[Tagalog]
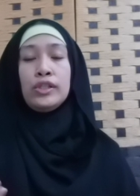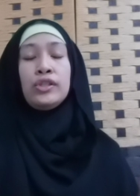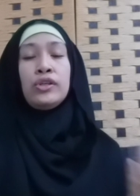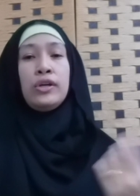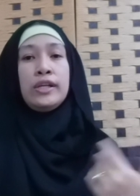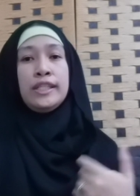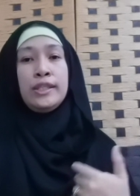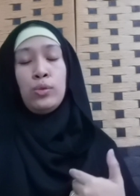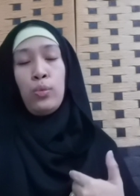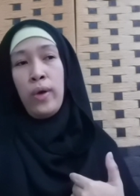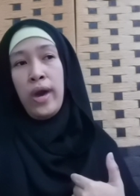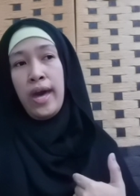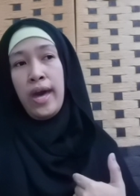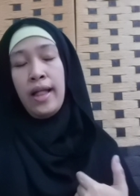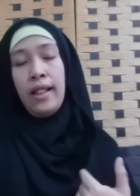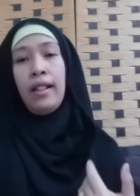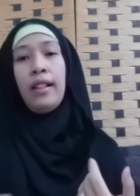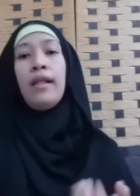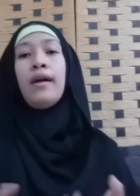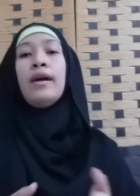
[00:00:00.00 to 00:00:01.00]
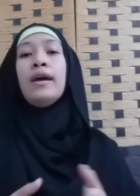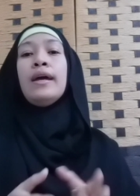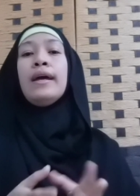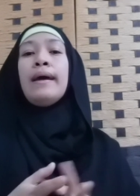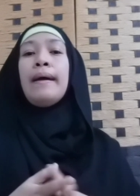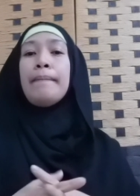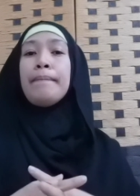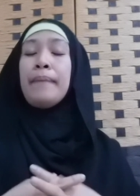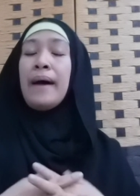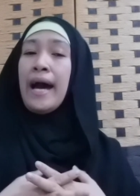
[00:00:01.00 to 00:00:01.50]
also as well.
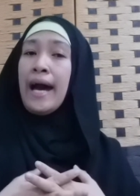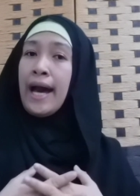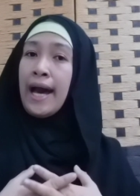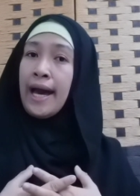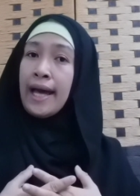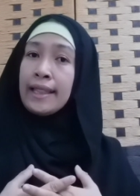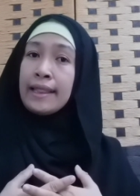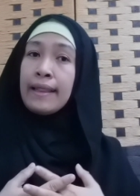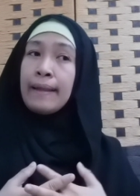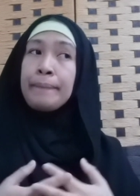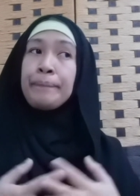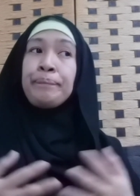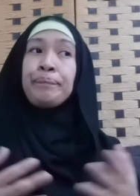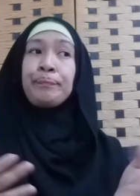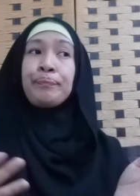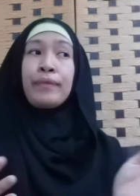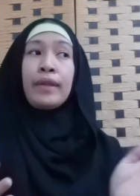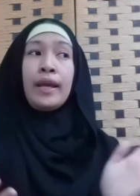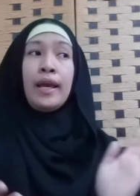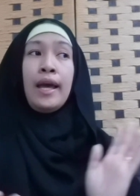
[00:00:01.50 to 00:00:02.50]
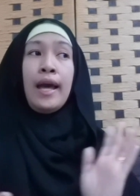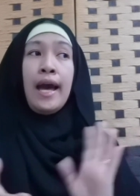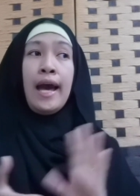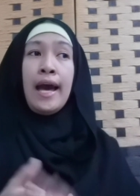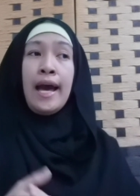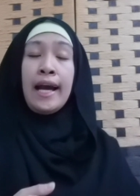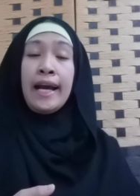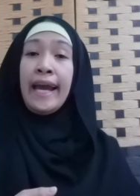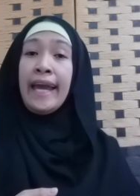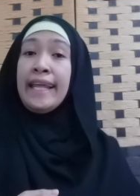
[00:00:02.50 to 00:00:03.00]
But
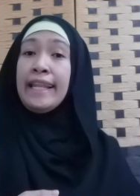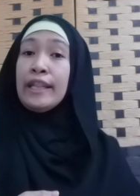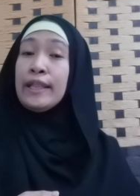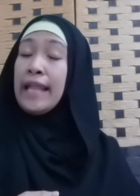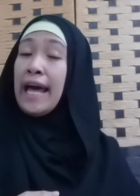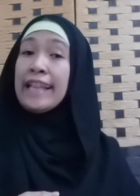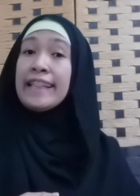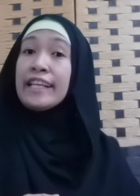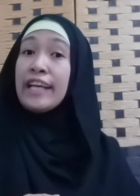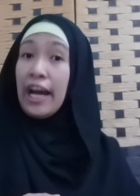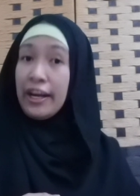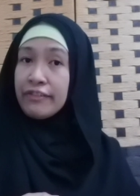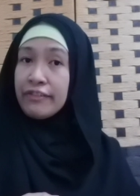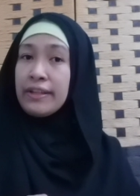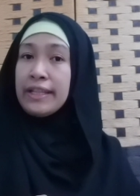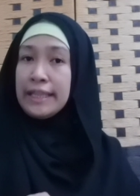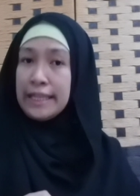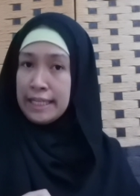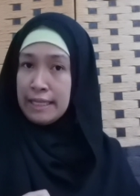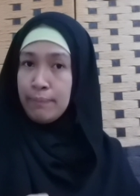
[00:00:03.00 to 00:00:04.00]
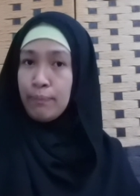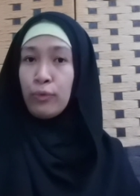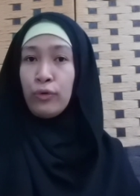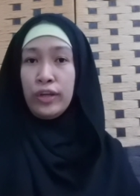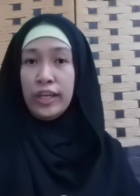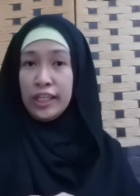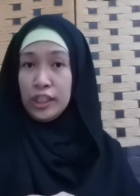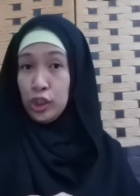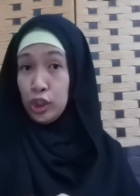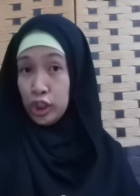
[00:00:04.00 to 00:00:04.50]
uh, kay, not guarantee po
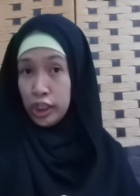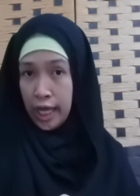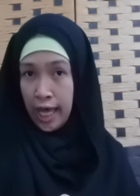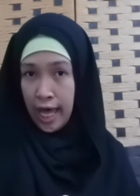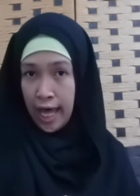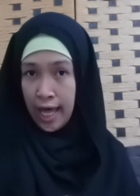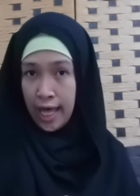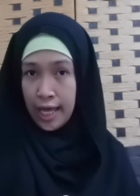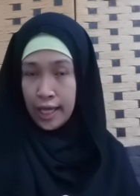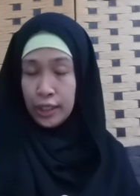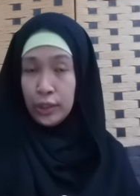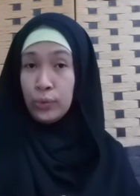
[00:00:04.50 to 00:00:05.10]
yan siya.